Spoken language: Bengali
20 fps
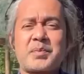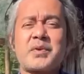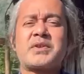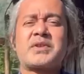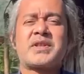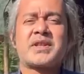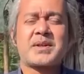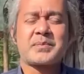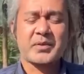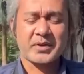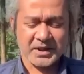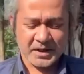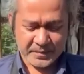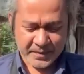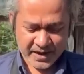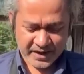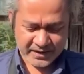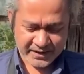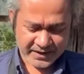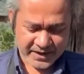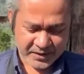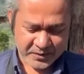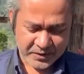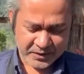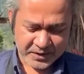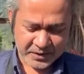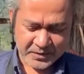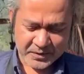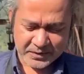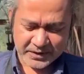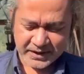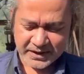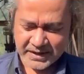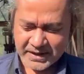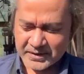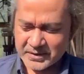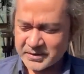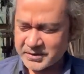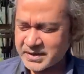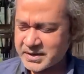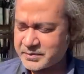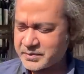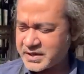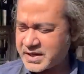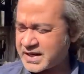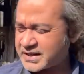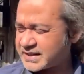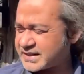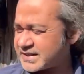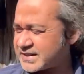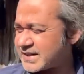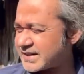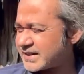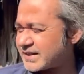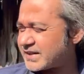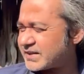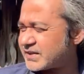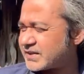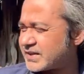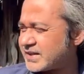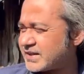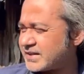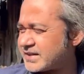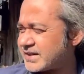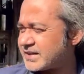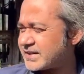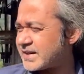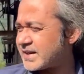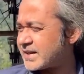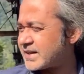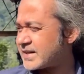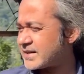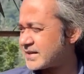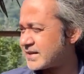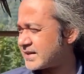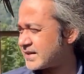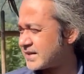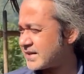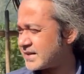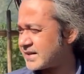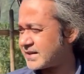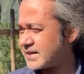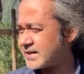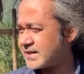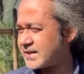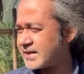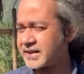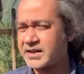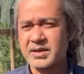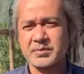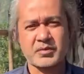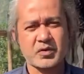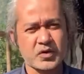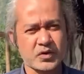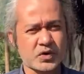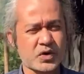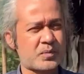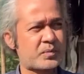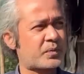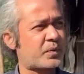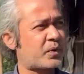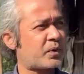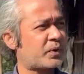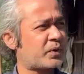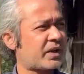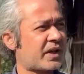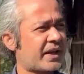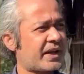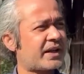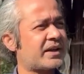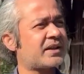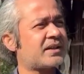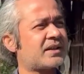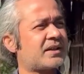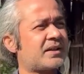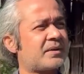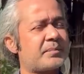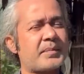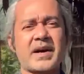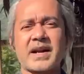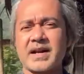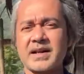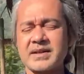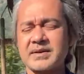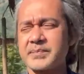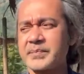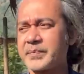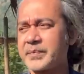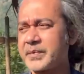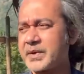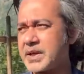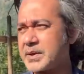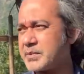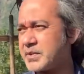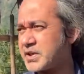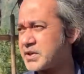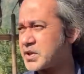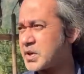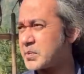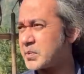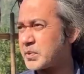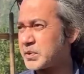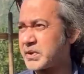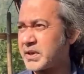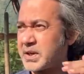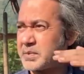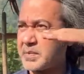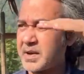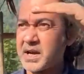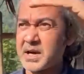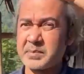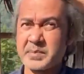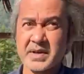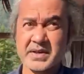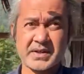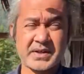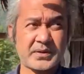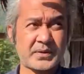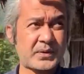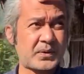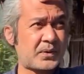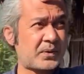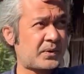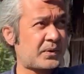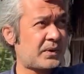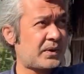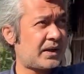পথ থেকে পথে পাহাড় থেকে ঘুরতে ঘুরতে এখন এমন একটা জায়গায় এসেছি যে জায়গাটা একটা ম্রো সম্প্রদায়ের পাড়া এবং এই সম্প্রদায়ের পাড়ার পাশে হলো